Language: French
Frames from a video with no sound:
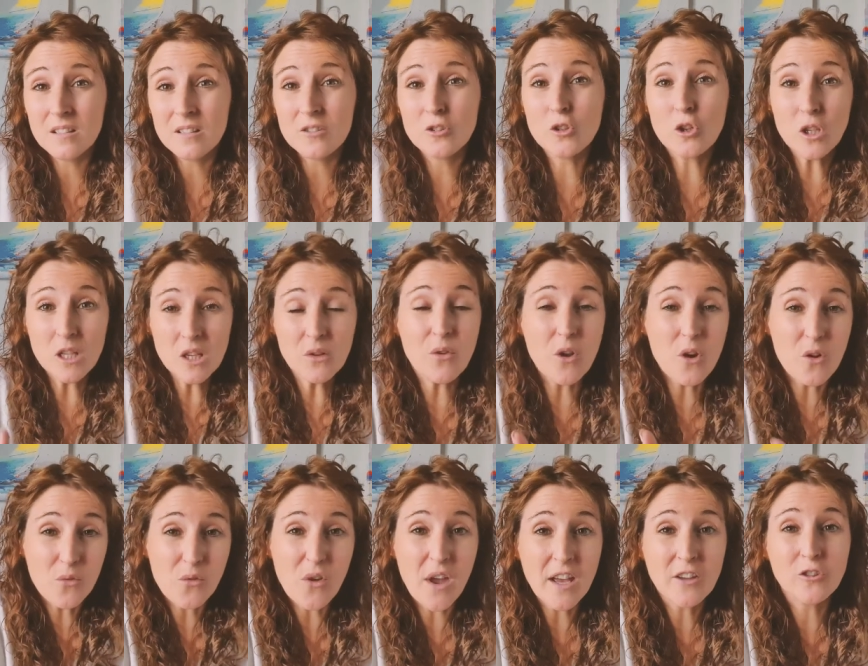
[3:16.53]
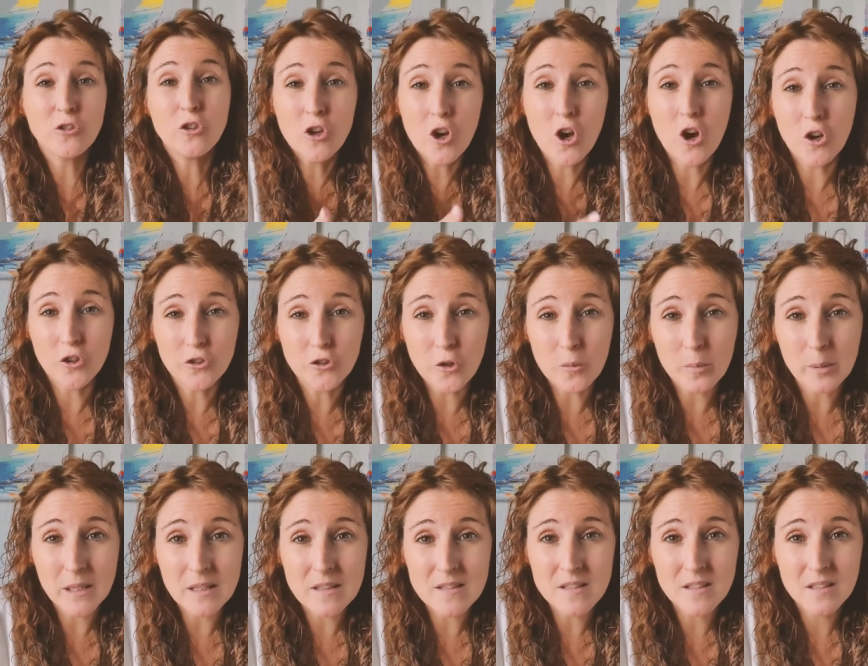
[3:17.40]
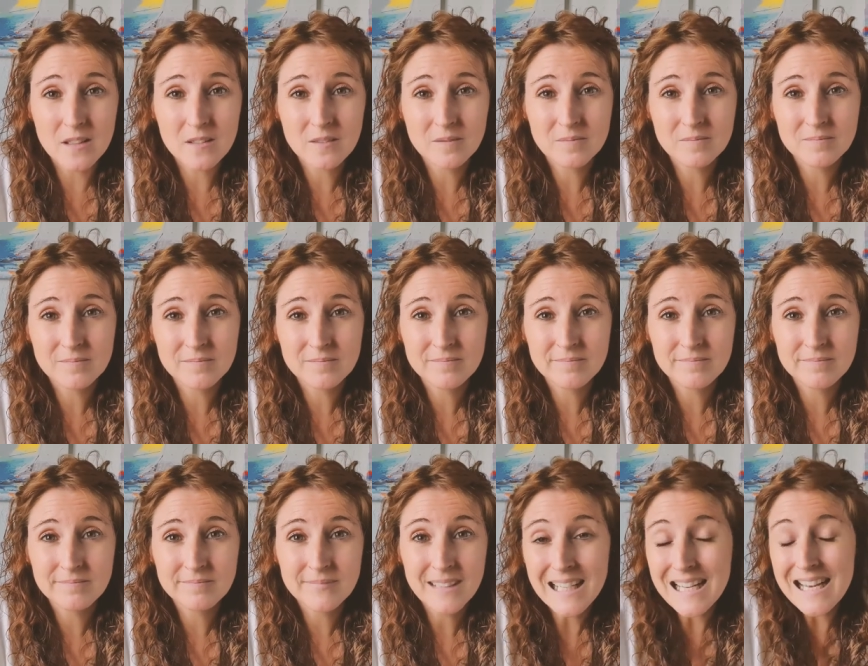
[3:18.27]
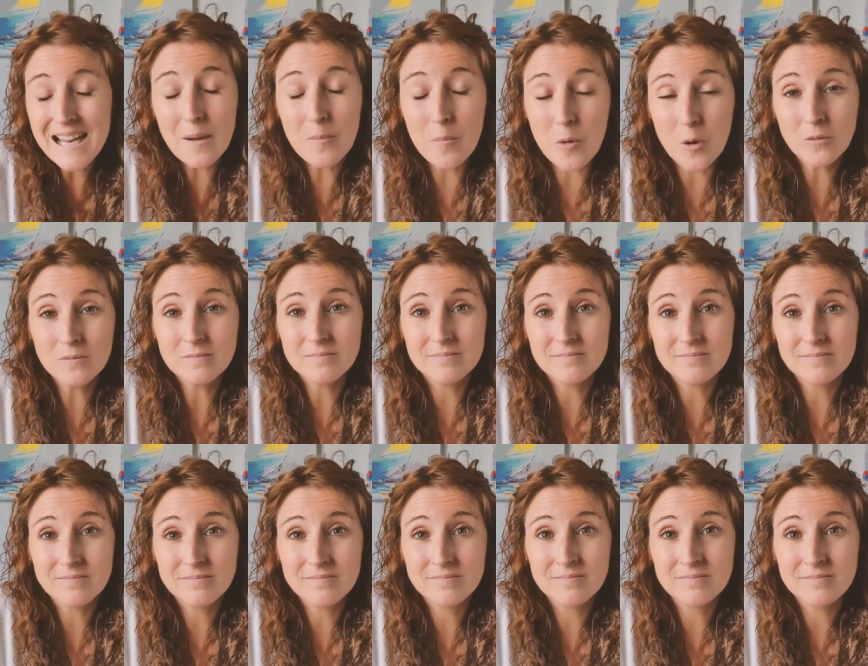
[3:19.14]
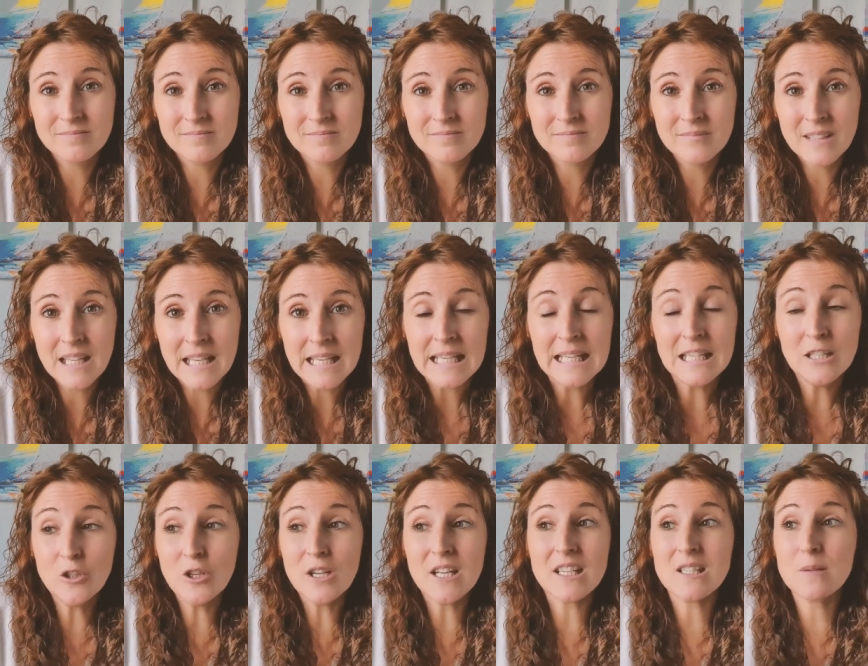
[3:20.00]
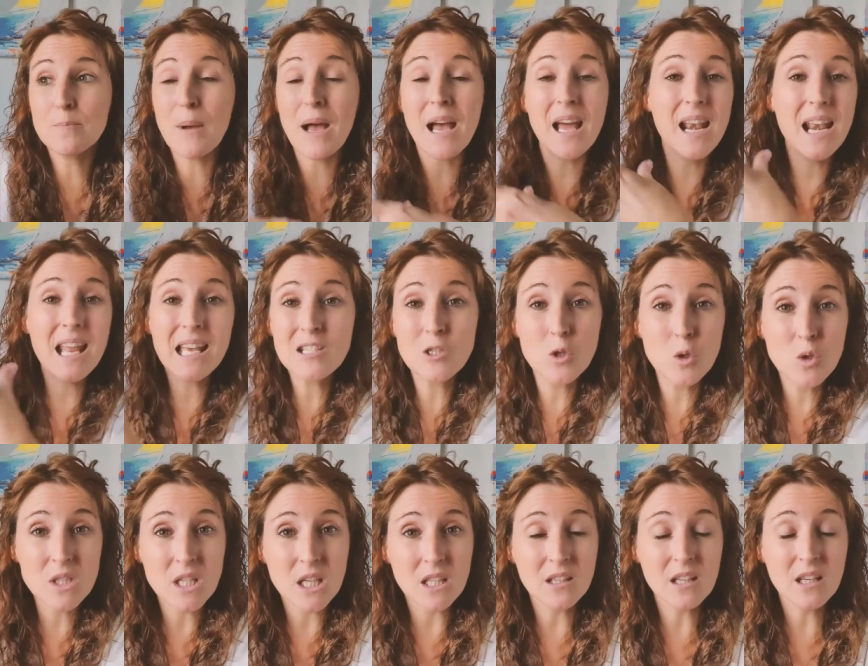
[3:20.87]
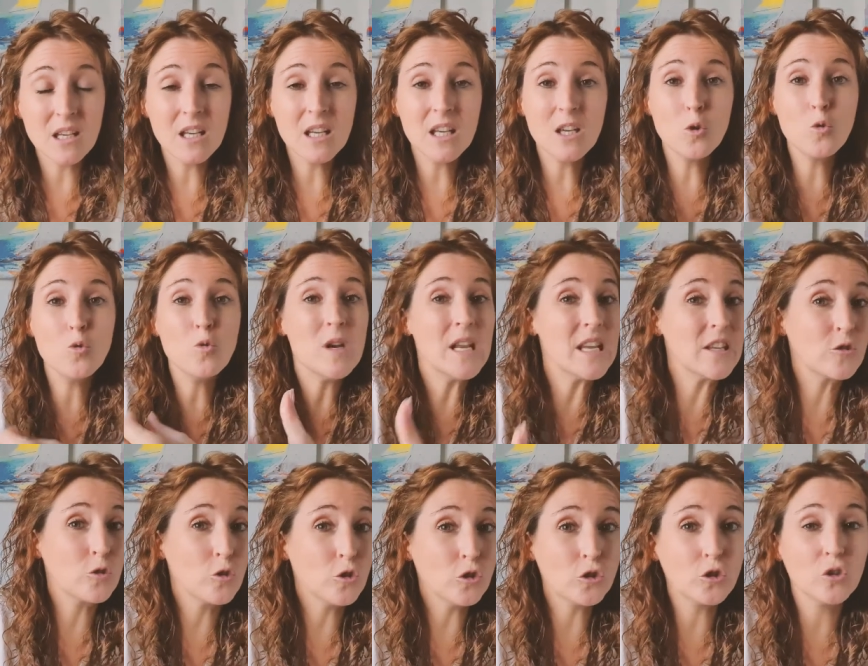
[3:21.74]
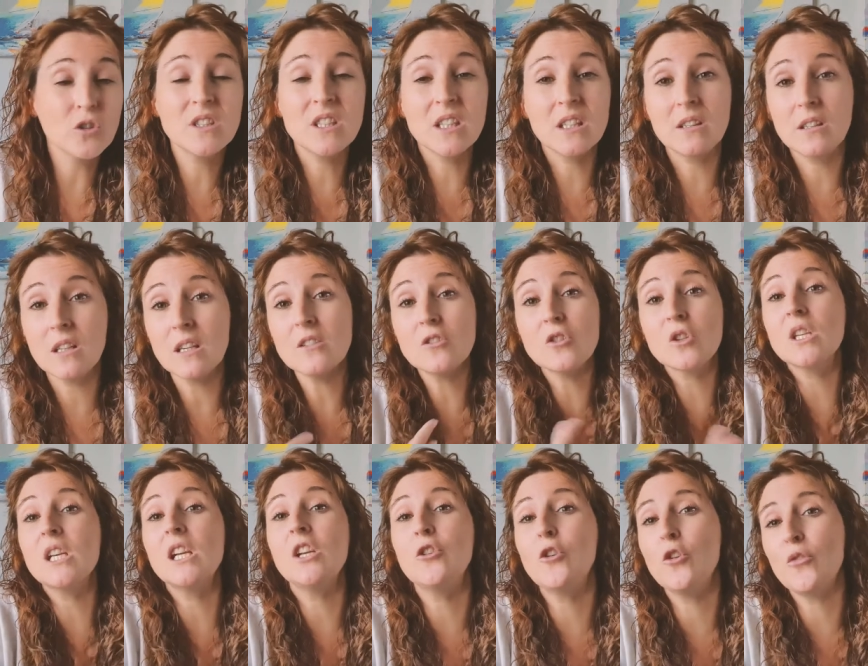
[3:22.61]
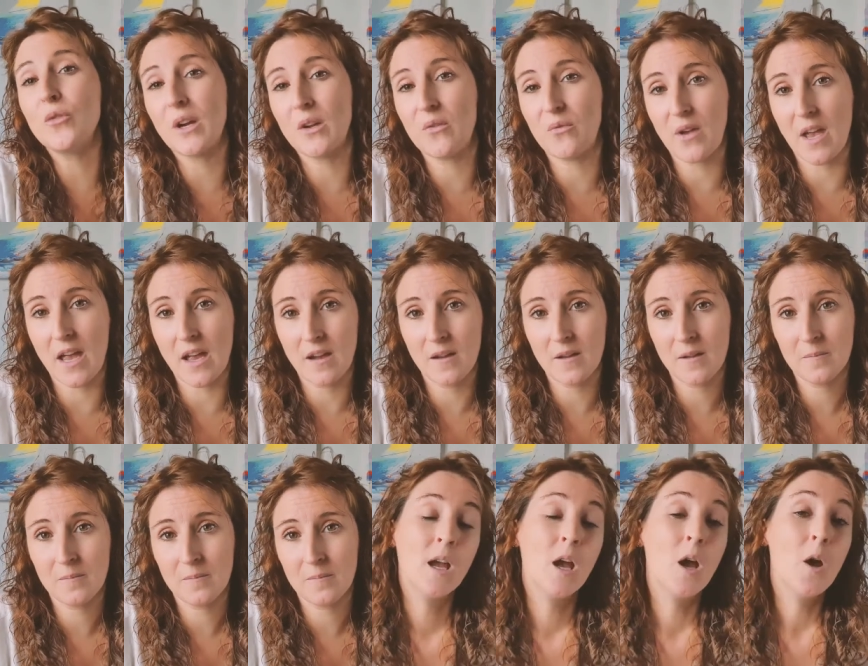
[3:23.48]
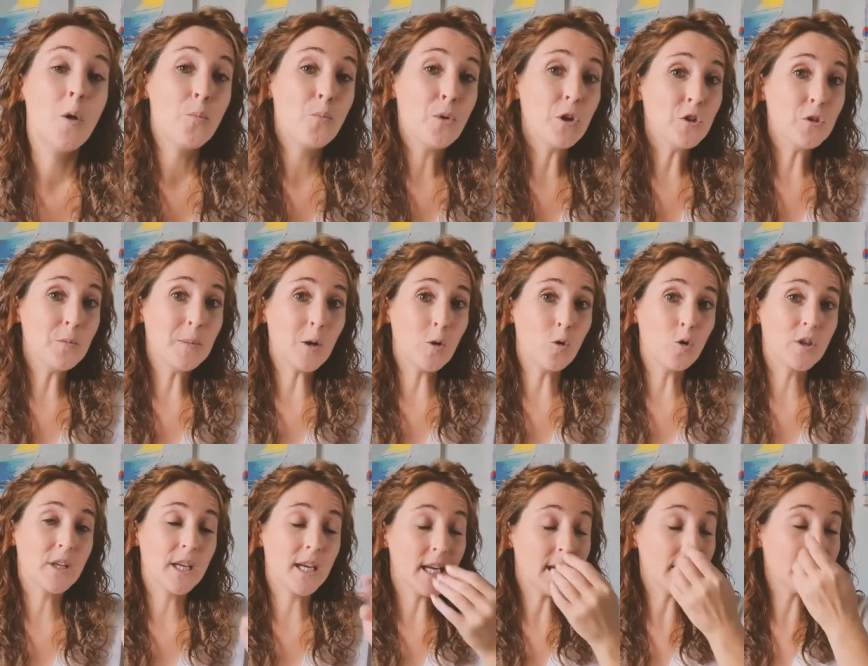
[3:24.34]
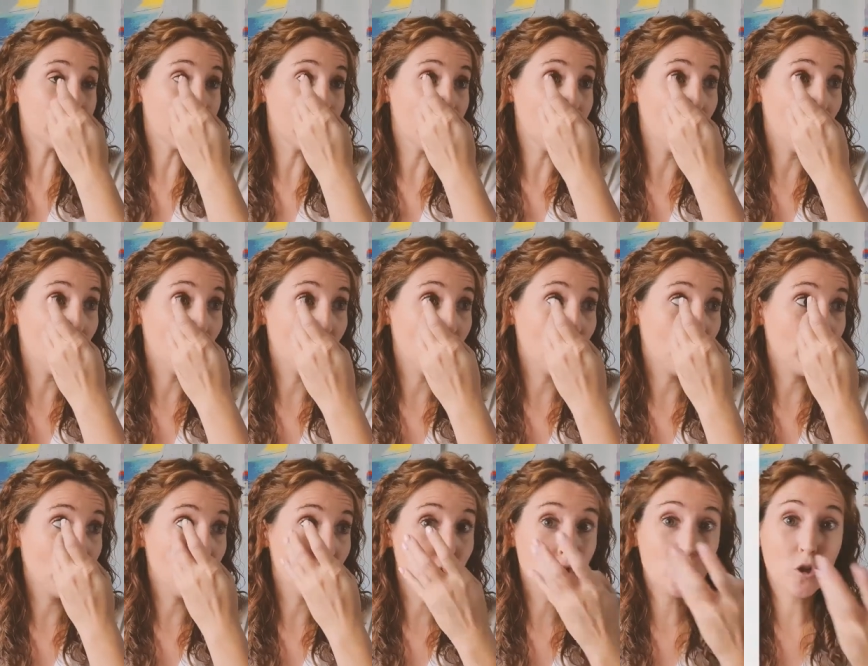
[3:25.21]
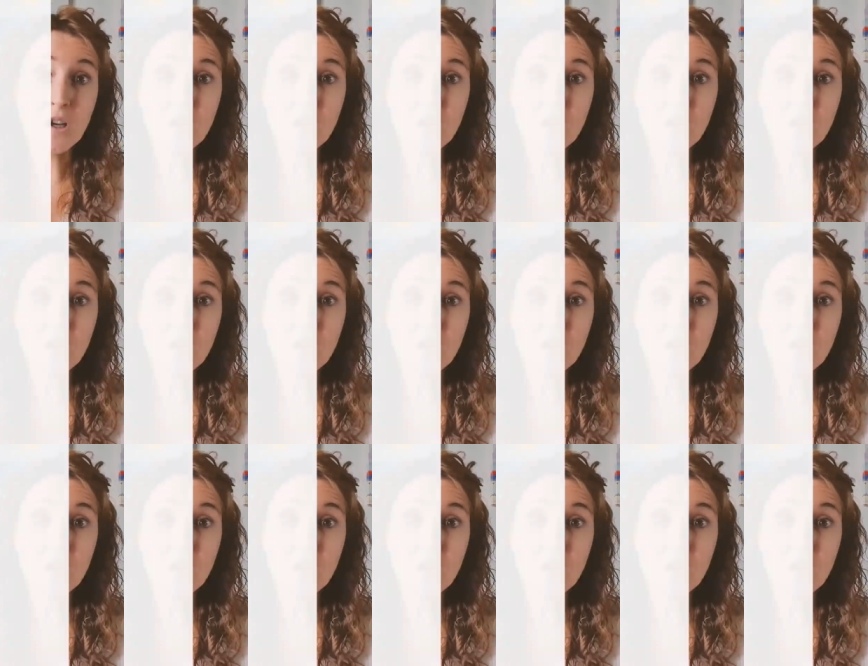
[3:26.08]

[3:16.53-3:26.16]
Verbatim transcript: ce qu'ils veulent faire de leur entreprise. Clairement. Ils ne laissent pas la société ou les autres dicter ce qu'ils devraient faire. Point numéro 4, euh, se